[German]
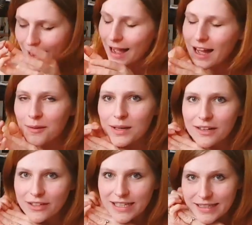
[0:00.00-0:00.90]
Aber
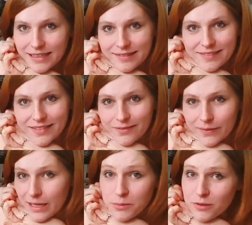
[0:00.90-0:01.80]
wenn ich
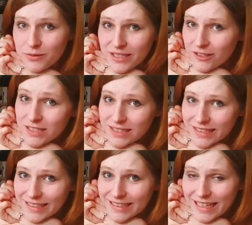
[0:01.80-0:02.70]
mich absolut nicht
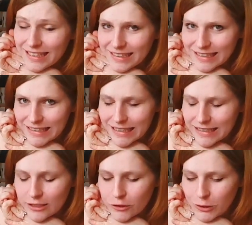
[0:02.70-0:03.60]
konzentrieren kann, dann ist das
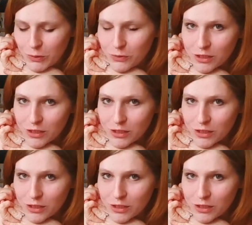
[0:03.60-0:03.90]
natürlich doof.